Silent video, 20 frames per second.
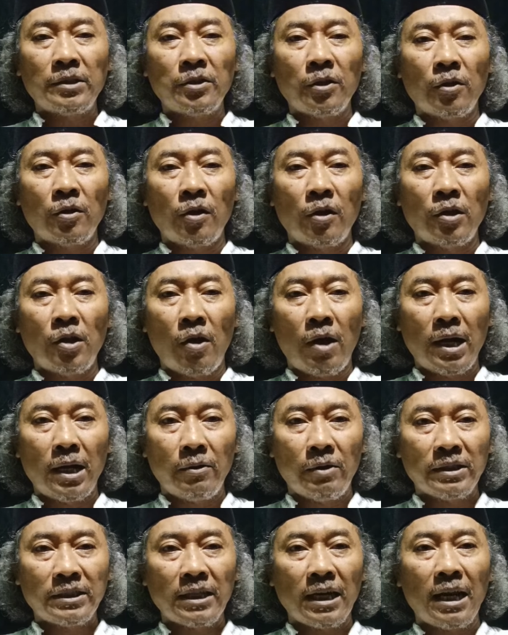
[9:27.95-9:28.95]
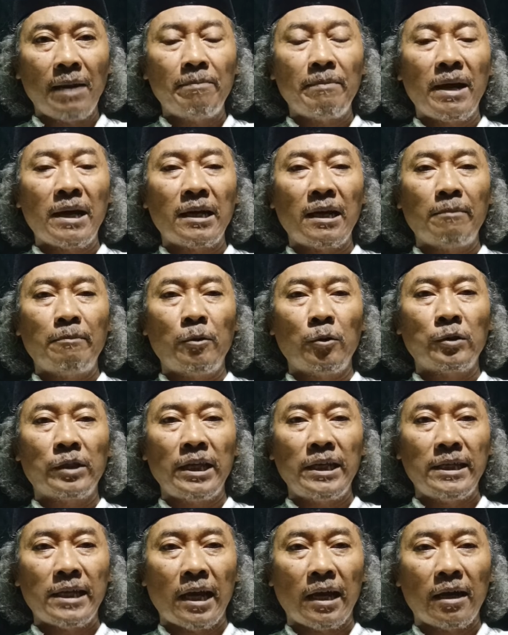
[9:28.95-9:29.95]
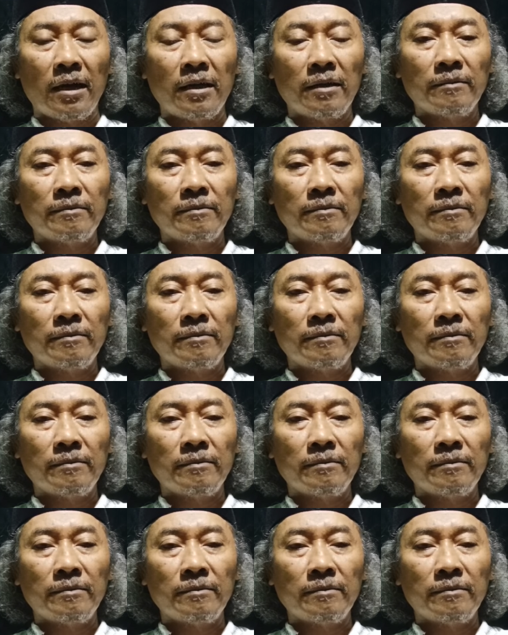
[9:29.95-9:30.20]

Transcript: Shallallahu Alaihi Wasallam mana buktinya